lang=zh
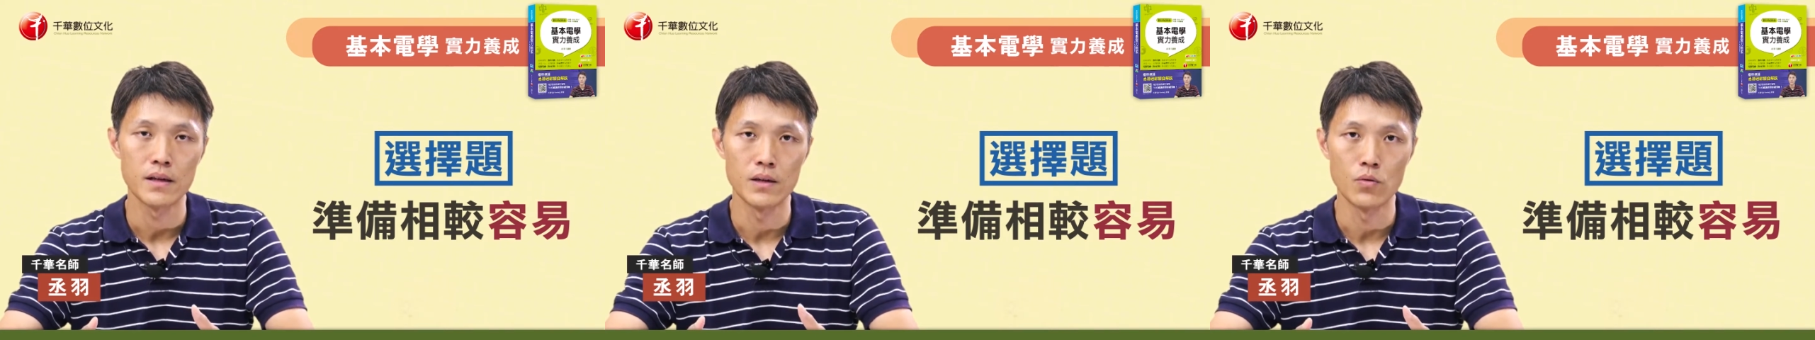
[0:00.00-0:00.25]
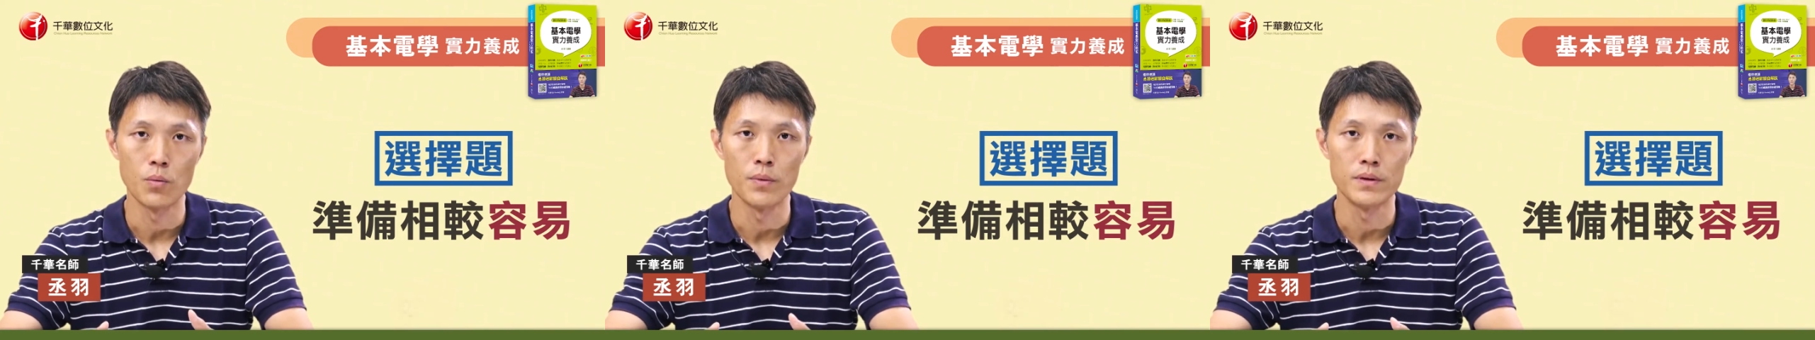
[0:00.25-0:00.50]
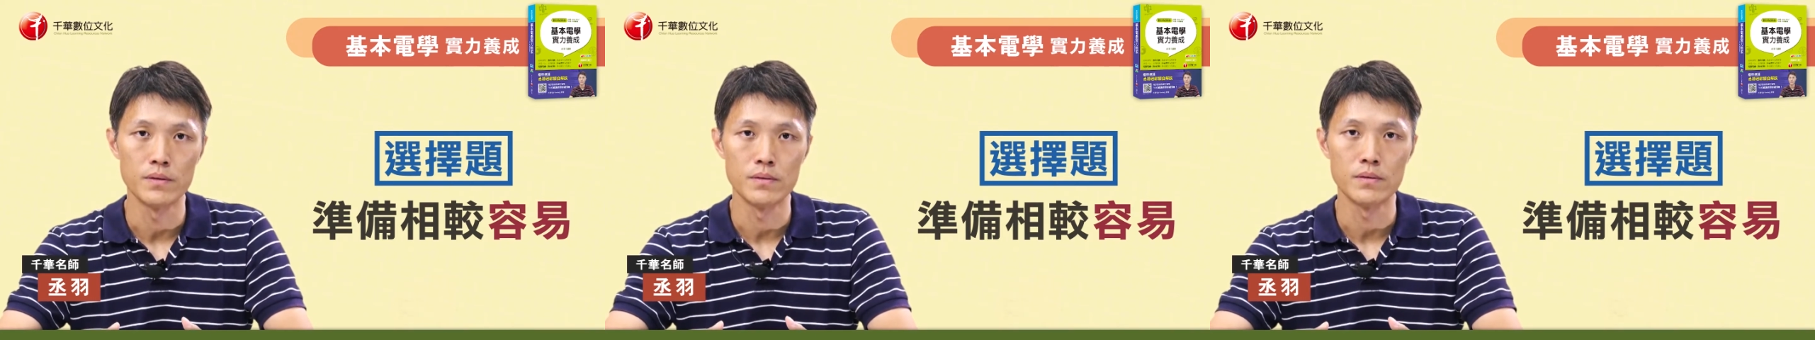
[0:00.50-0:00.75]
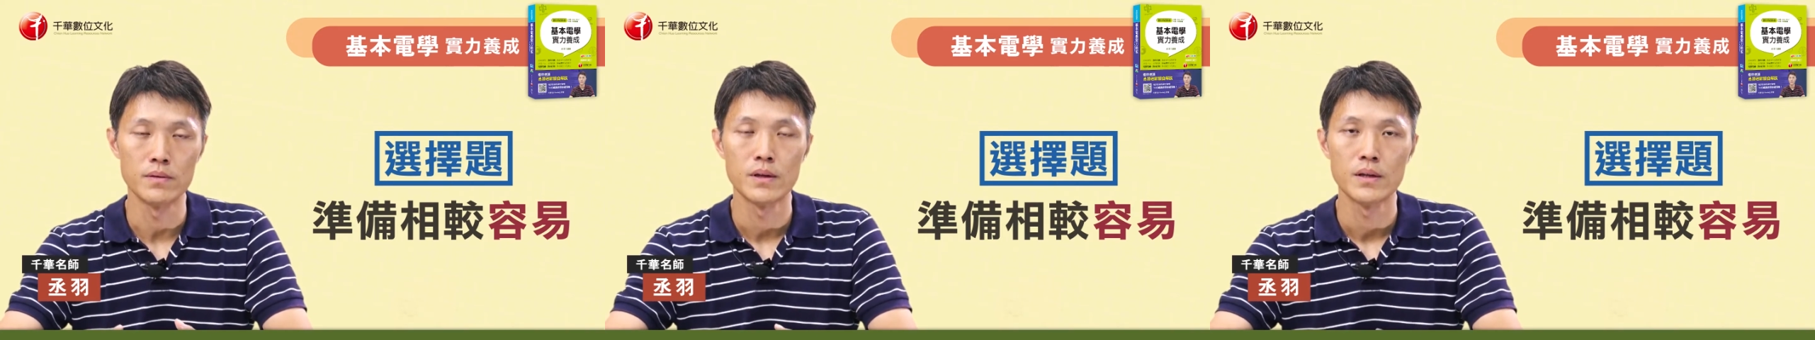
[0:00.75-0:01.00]
呃，我
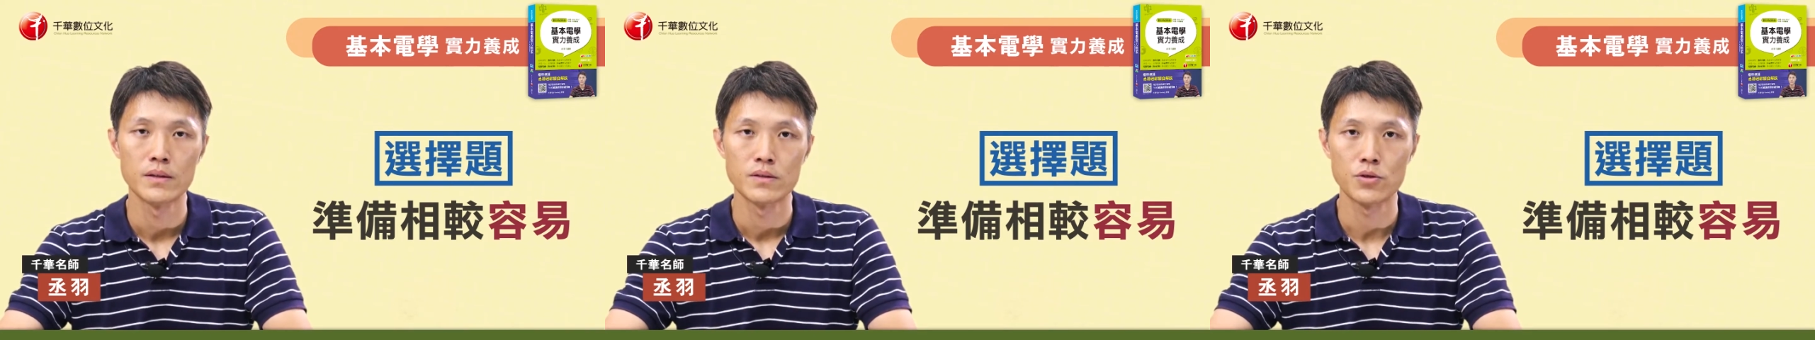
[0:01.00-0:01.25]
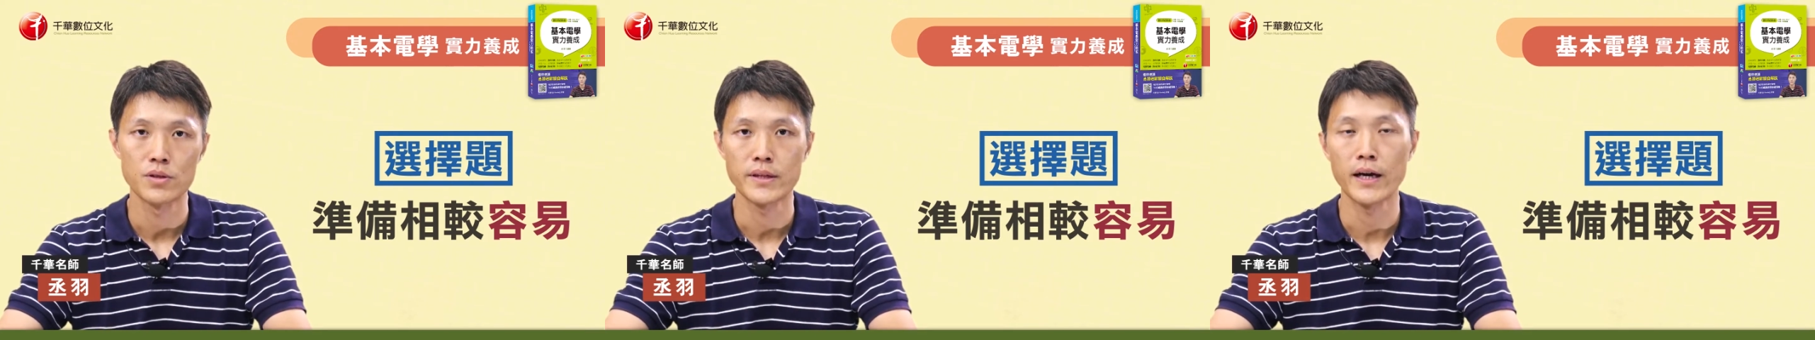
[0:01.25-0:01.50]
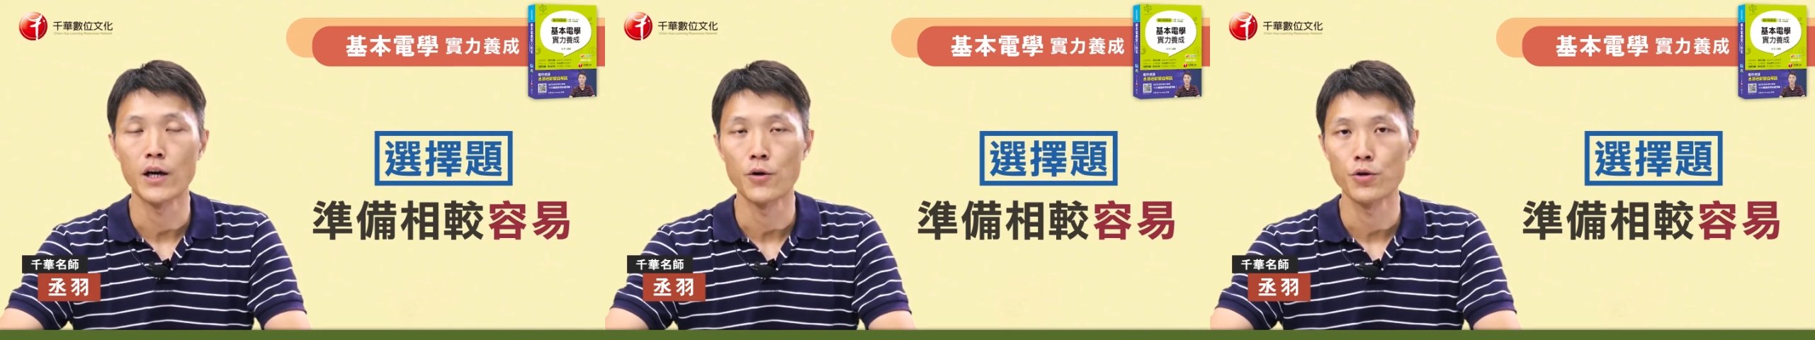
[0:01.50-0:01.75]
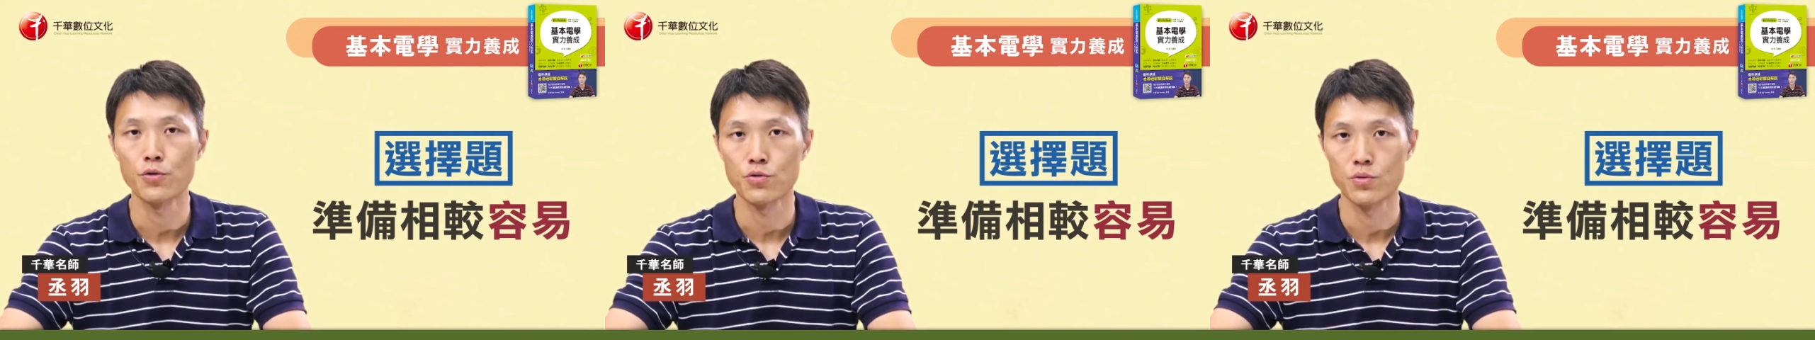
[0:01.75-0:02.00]
们就是参
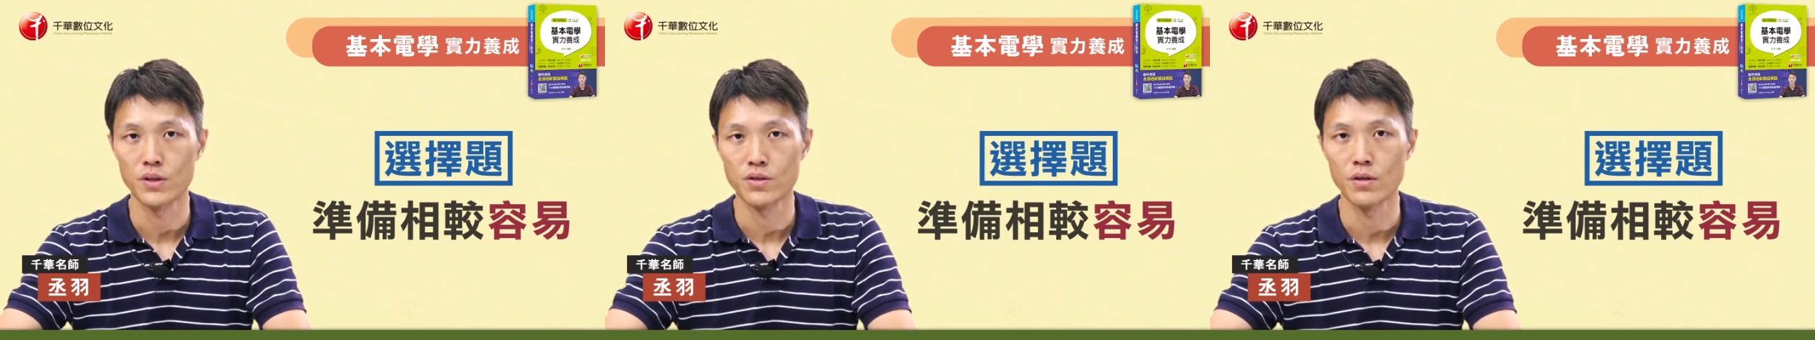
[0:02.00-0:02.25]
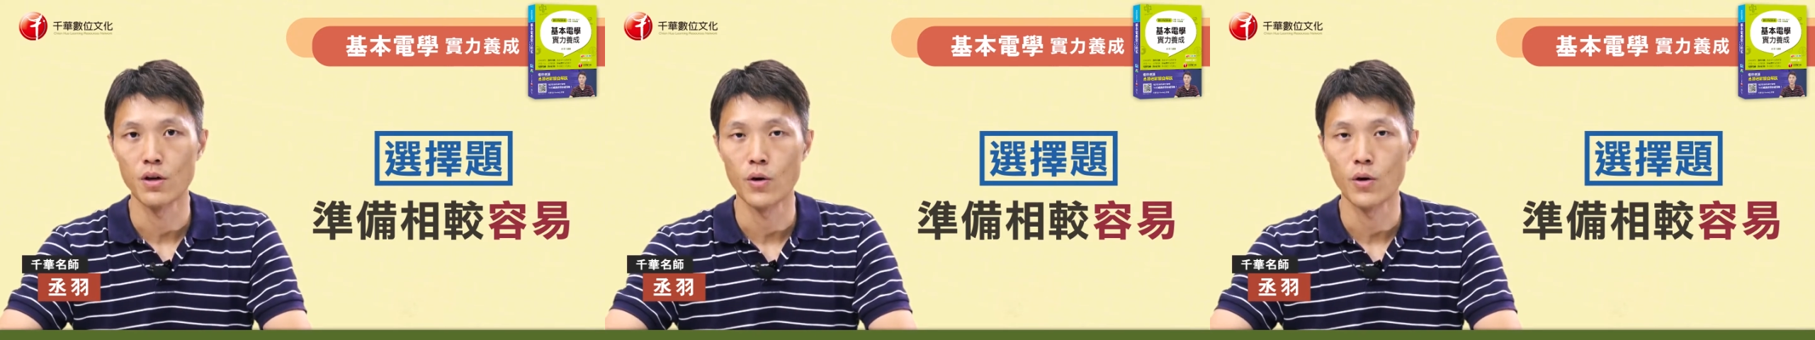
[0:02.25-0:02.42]
考用书的